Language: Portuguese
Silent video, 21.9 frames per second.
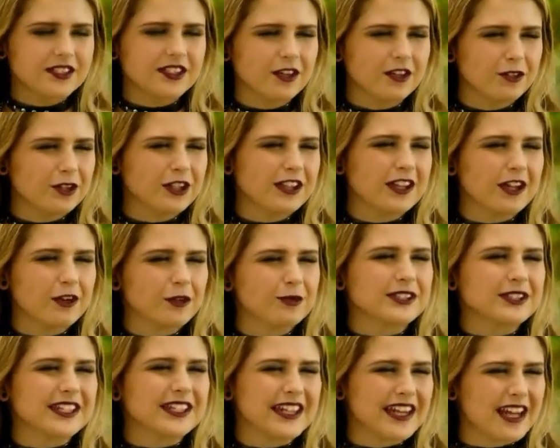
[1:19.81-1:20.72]
E essa
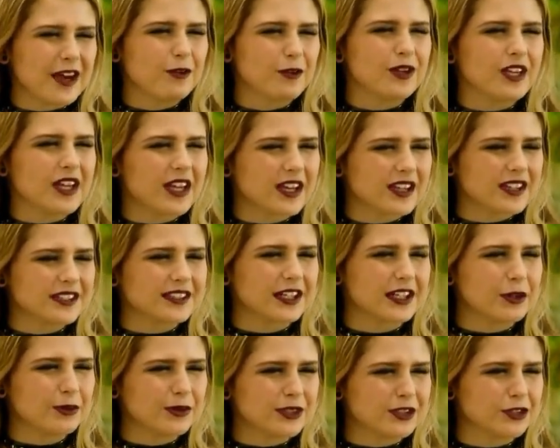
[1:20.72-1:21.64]
aluninha não vai ser a única a
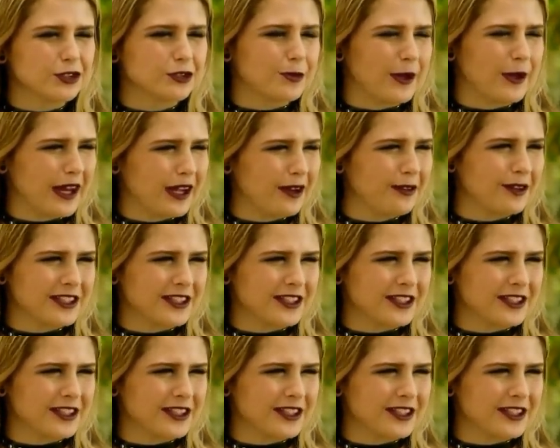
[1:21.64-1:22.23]
engolir as próprias